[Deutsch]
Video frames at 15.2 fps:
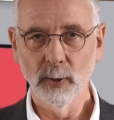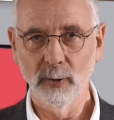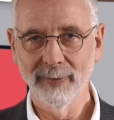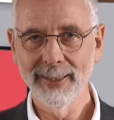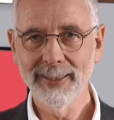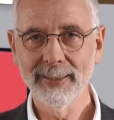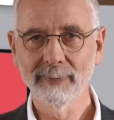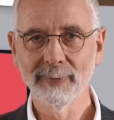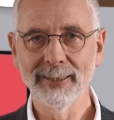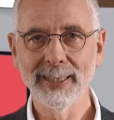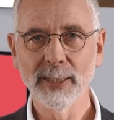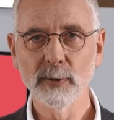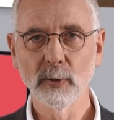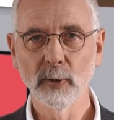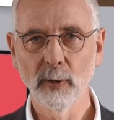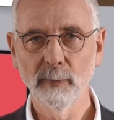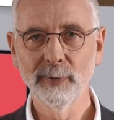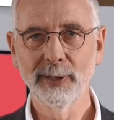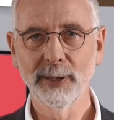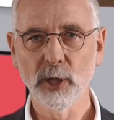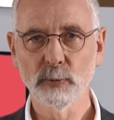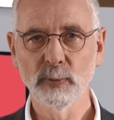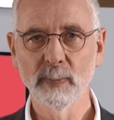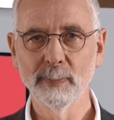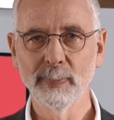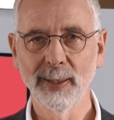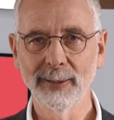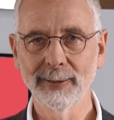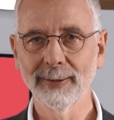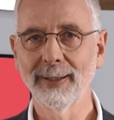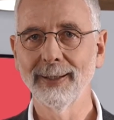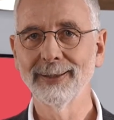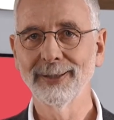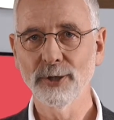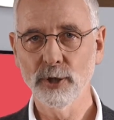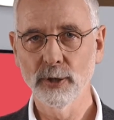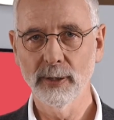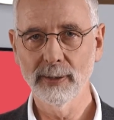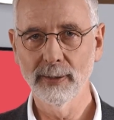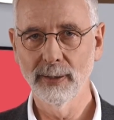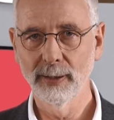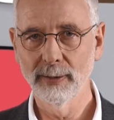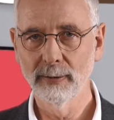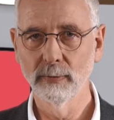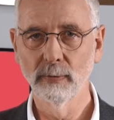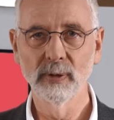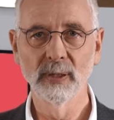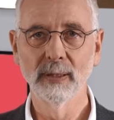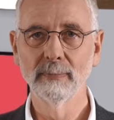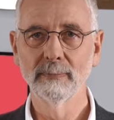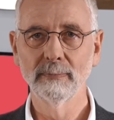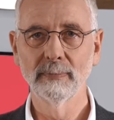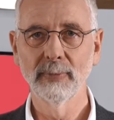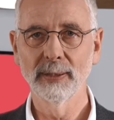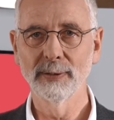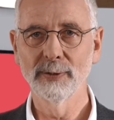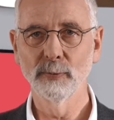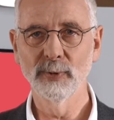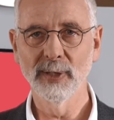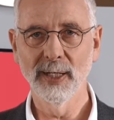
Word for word: Doch was, wenn das öffentliche Schwimmbad gerade geschlossen hat oder es ist